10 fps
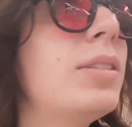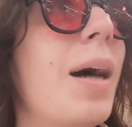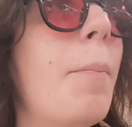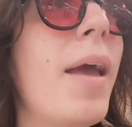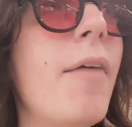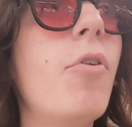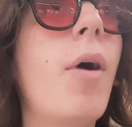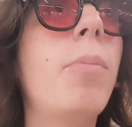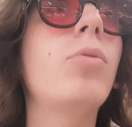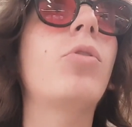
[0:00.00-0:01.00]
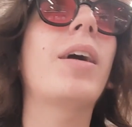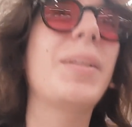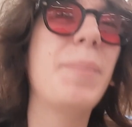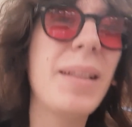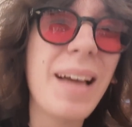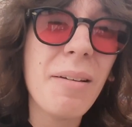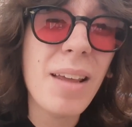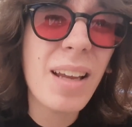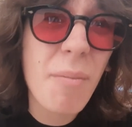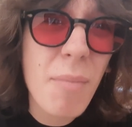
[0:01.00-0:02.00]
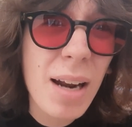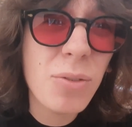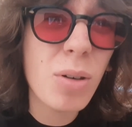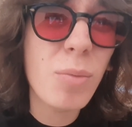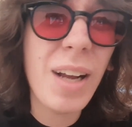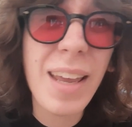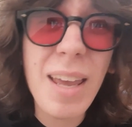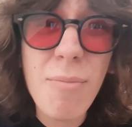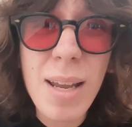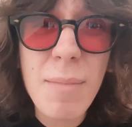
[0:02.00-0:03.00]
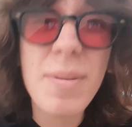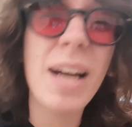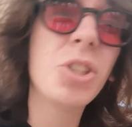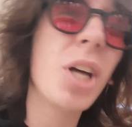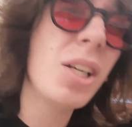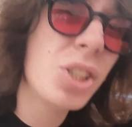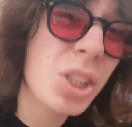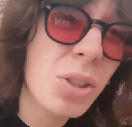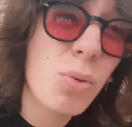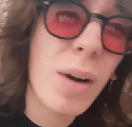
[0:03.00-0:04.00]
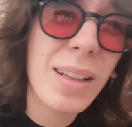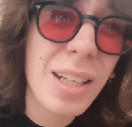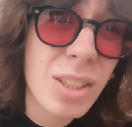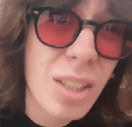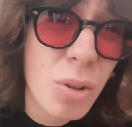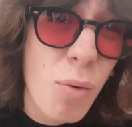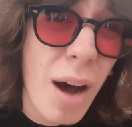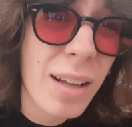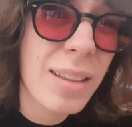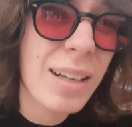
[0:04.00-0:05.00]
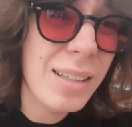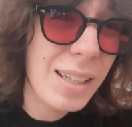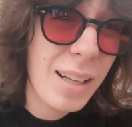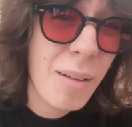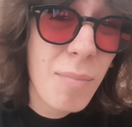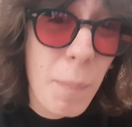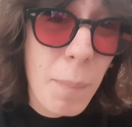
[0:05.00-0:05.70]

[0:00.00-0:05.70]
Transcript: sapevo appunto che aspettare, perché a me la formula Ghibli piace al 50 e 50. Mi